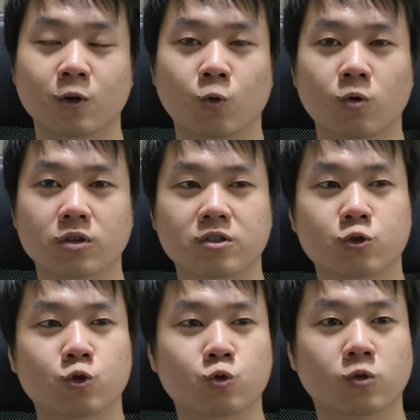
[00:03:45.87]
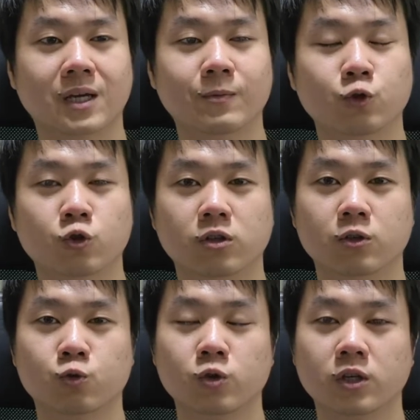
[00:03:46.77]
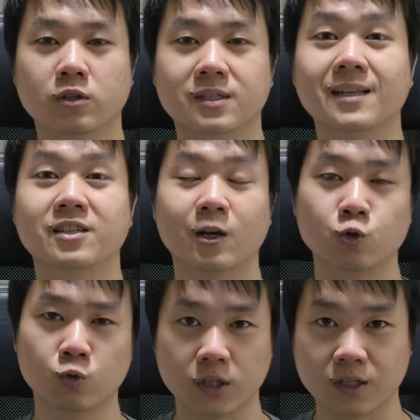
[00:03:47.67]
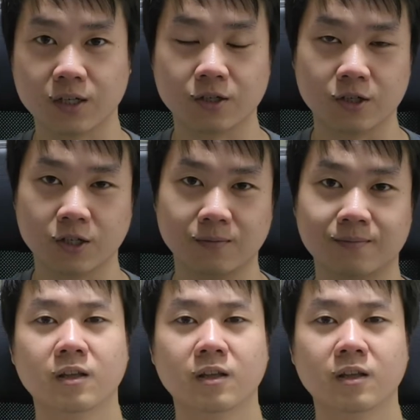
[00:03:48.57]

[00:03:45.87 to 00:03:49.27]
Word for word: 或者是去做他们觉得最擅长做的这些事情。